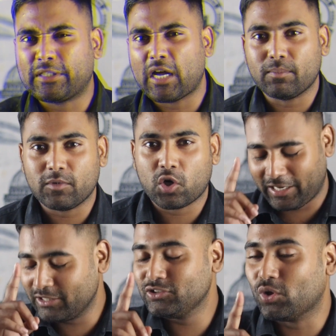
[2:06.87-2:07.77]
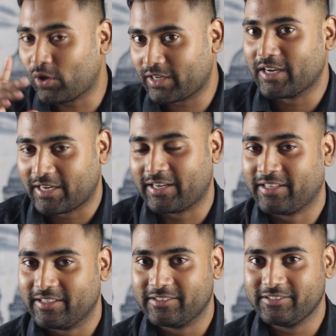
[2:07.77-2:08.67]
बदनाम है करण जौहर के
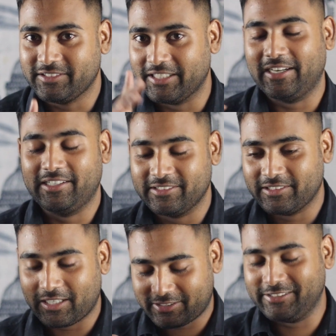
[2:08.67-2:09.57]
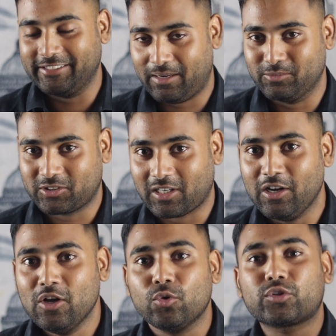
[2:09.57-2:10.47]
करके ये है असली नाम
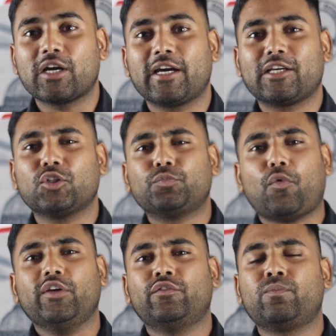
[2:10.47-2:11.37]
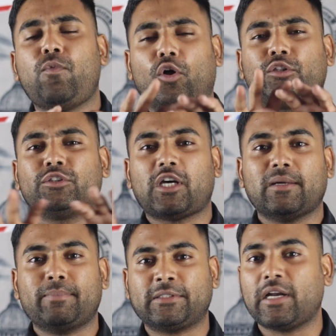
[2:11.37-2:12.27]
उसका उसके करके तो बॉलीवुड बहुत ही
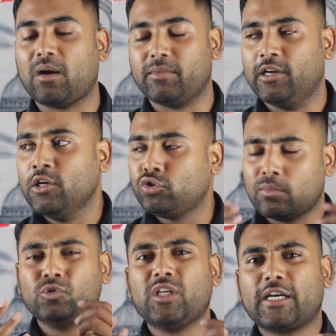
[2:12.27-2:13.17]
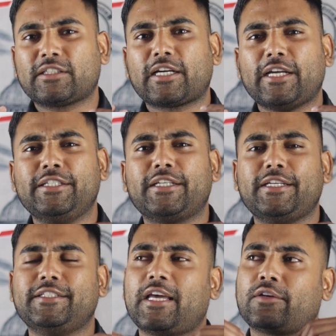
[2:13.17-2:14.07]
ज़्यादा बदनाम है जो मुझे लगता है कहीं ना
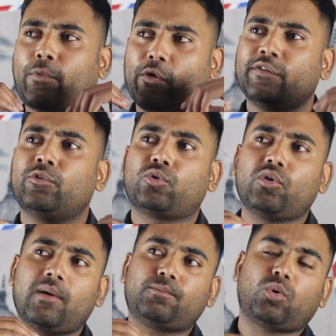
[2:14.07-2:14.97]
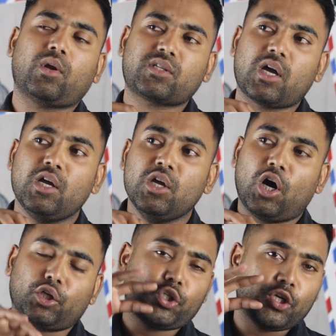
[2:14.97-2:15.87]
कहीं नहीं यार बॉलीवुड को ना अब थोड़ा सा
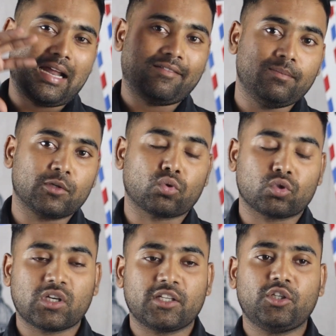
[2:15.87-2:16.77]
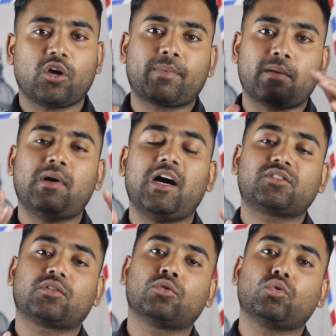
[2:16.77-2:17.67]
अच्छे लेवल पर सोचना चाहिए और
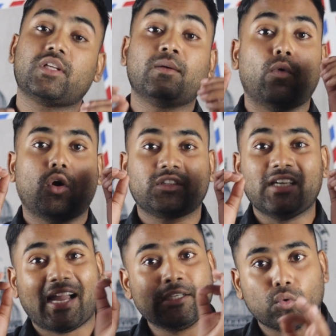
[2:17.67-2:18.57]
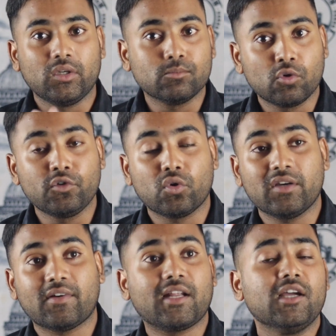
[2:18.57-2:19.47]
ब्रह्मास्त्र दोस्त एक बहुत ही आइकॉनिक मूवी
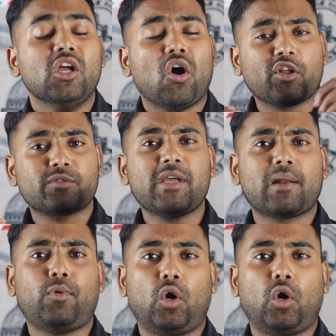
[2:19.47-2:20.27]
होने वाला है और इसमें यार